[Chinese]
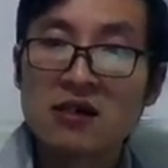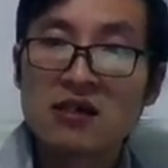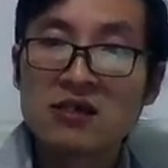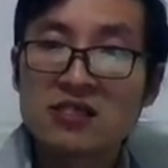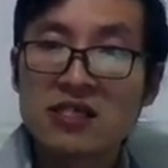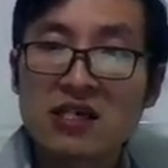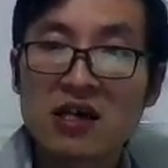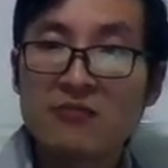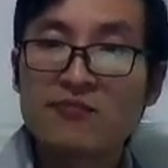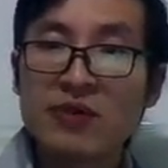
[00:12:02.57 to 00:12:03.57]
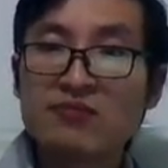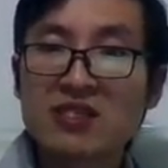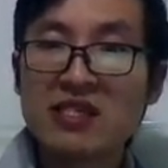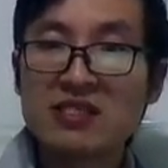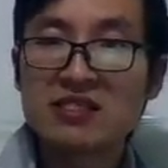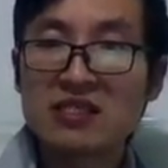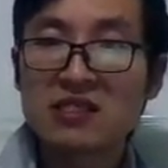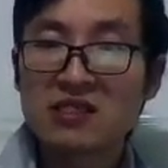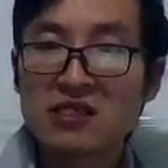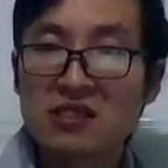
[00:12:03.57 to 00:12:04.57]
邪啊，并不是利己，
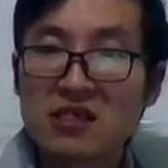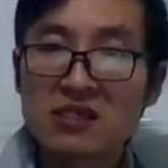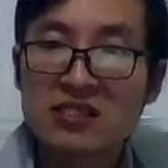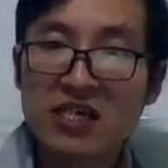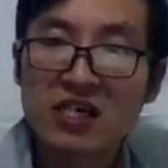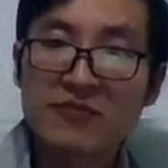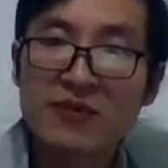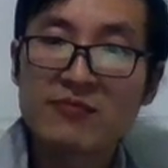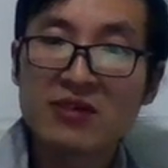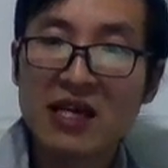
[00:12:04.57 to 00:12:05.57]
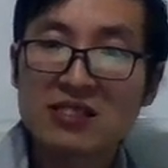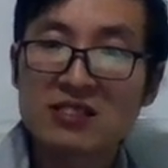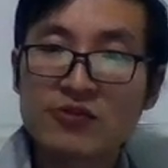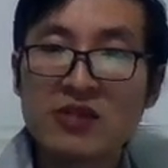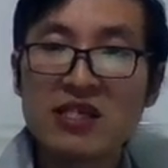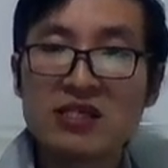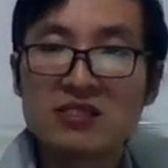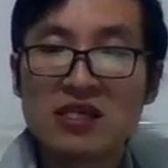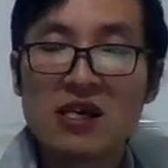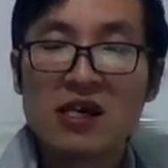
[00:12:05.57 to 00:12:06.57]
邪恶并不来自于利己，
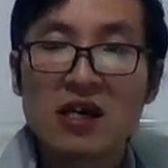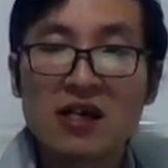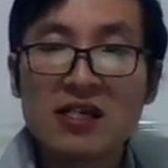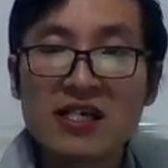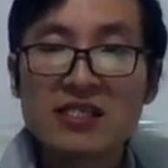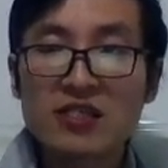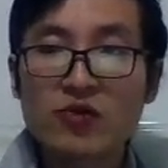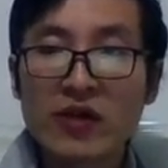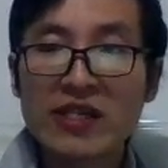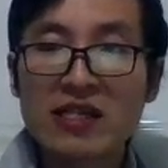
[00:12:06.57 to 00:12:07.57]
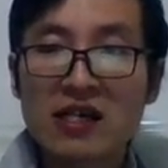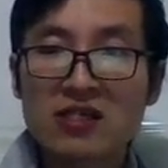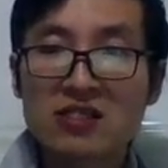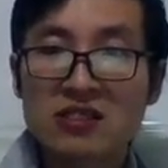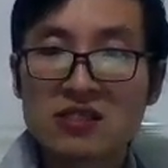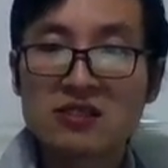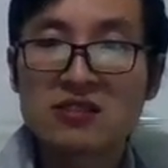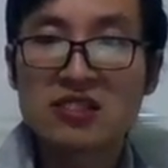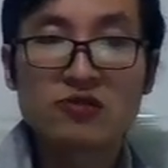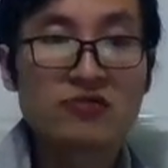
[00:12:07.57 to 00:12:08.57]
和利己对立的是
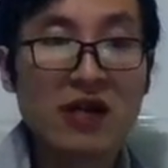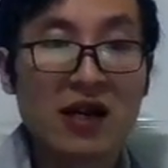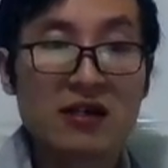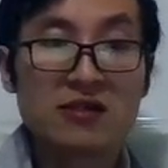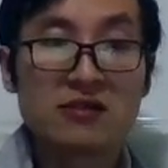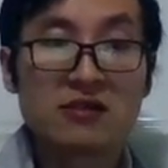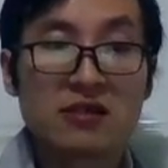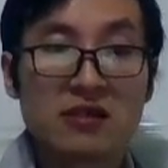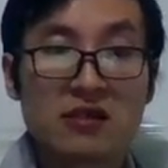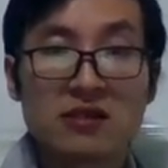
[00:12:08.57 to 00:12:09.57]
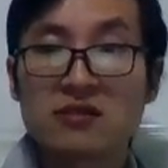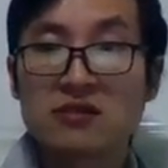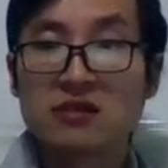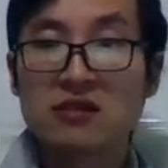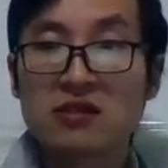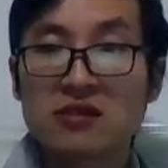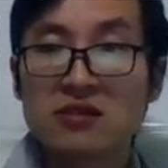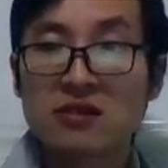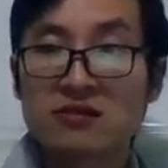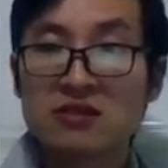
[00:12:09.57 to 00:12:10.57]
嫉妒他人，啊。
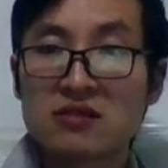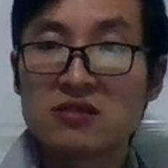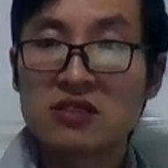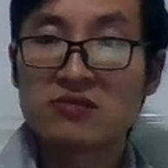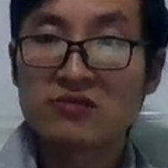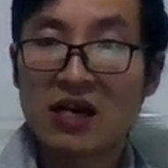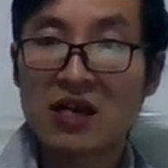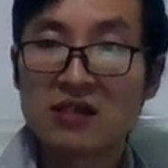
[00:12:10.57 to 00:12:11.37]
要嫉妒他人，